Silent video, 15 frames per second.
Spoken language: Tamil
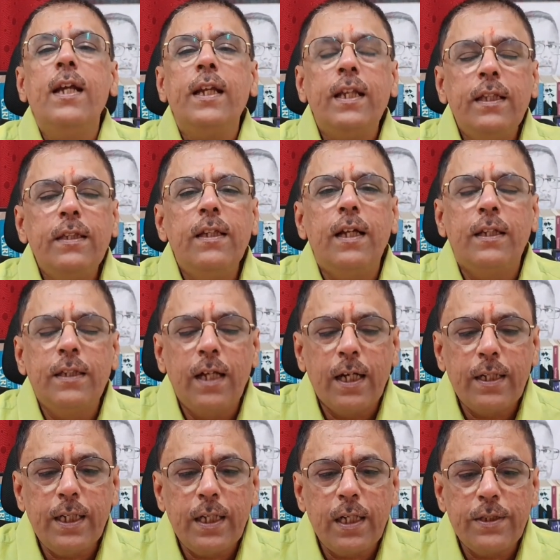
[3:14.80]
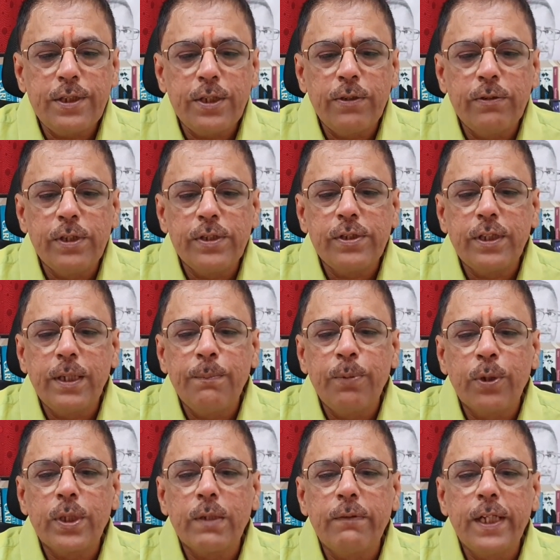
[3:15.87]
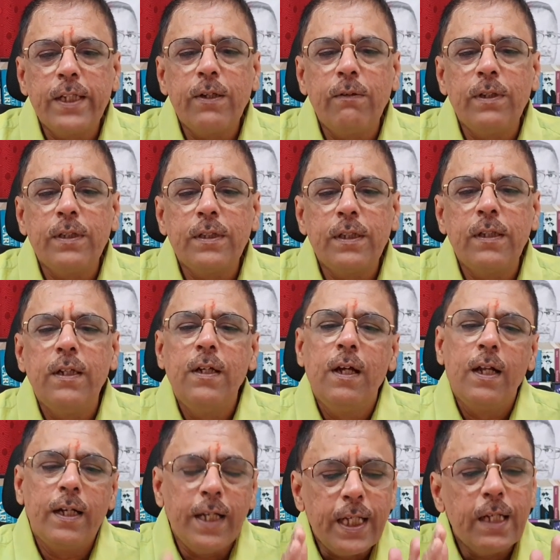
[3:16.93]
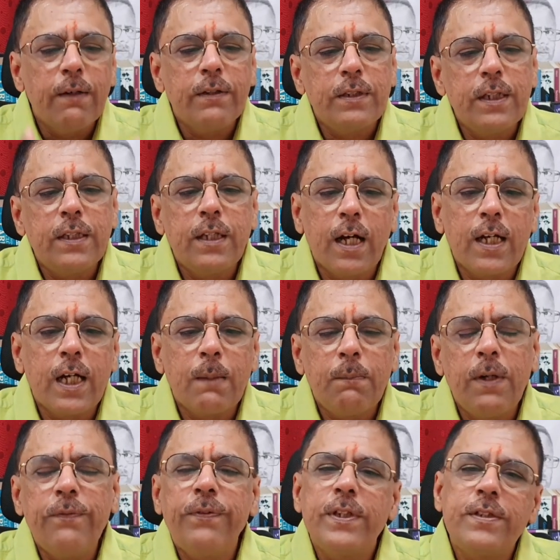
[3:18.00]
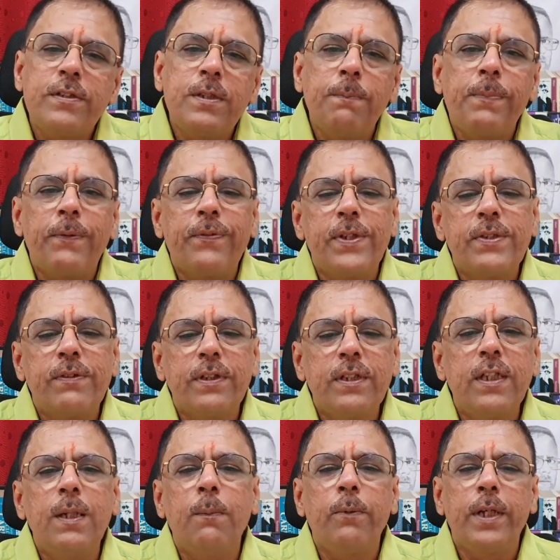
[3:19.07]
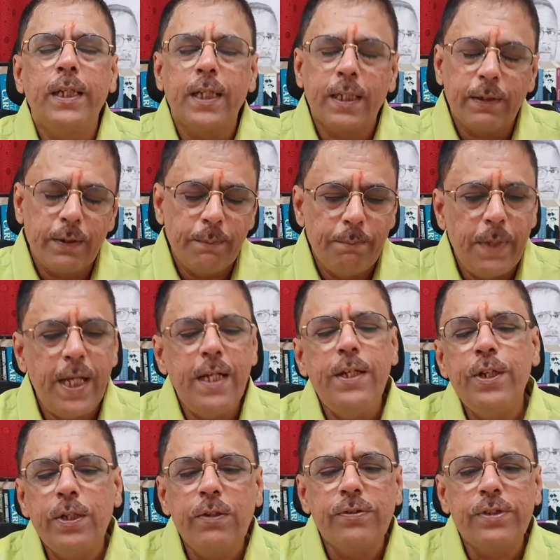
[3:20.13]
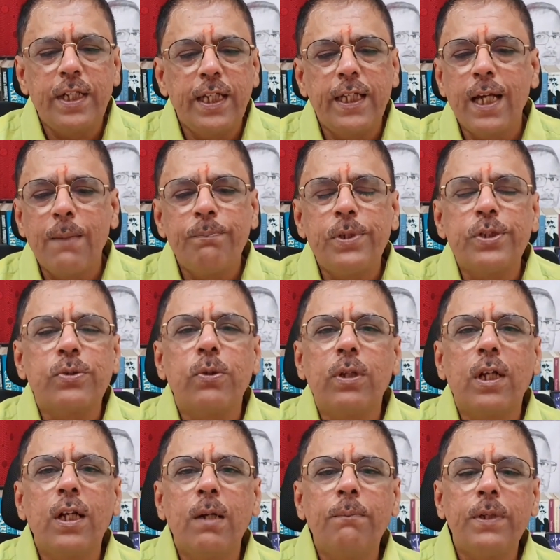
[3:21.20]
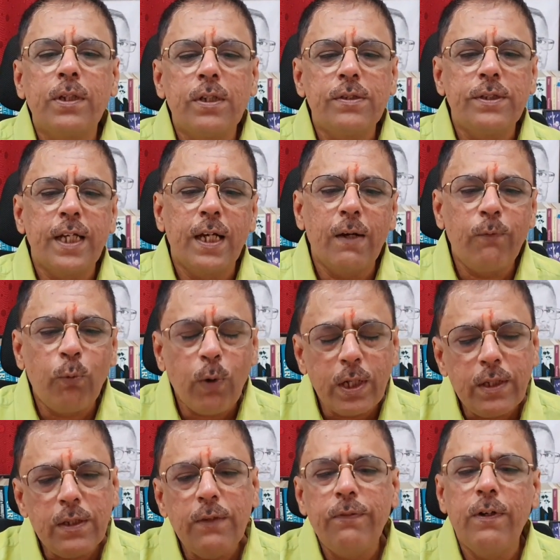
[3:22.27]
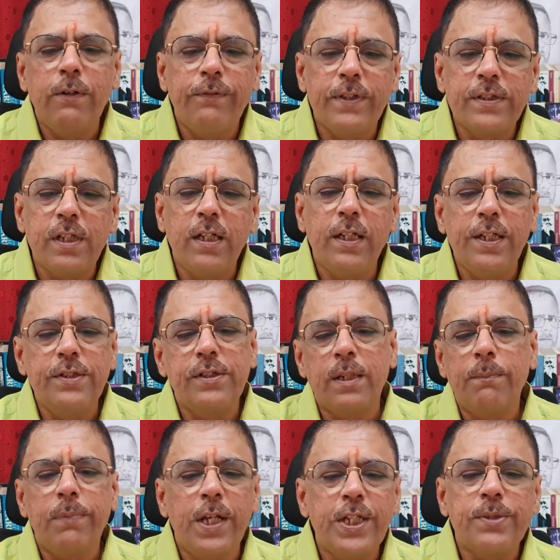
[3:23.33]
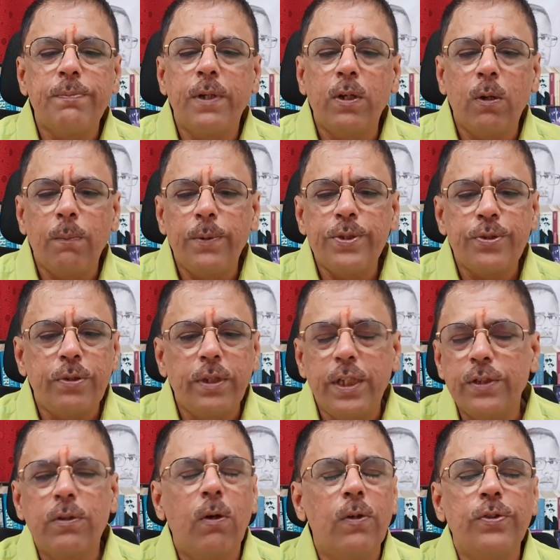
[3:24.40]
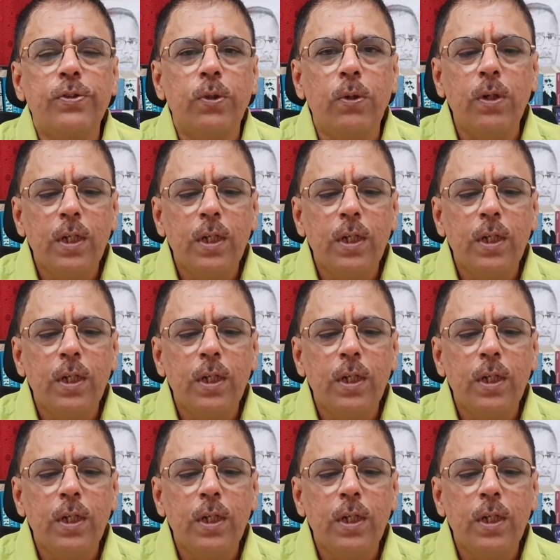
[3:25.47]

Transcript: இந்த இந்த அக்ரிகல்ச்சர் யூனிவர்சிட்டி பொறுத்த வரைக்கும் வந்து நீங்கள் வந்து தாராளமாக ஃபஸ்ட்டு ப்ரிஃபரன்ஸ் வந்து நம்மளுடைய மெயின் யூனிவர்சிட்டி கேம்பஸ் கொடுக்கலாம் பிகாஸ் தே ஹாவ் ஒண்டர்ஃபுல் ஃபெசிலிட்டிஸ் அண்ட் பிளேஸ்மெண்ட் ஆப்பர்ச்சுனிட்டிஸ் ஆல்சோ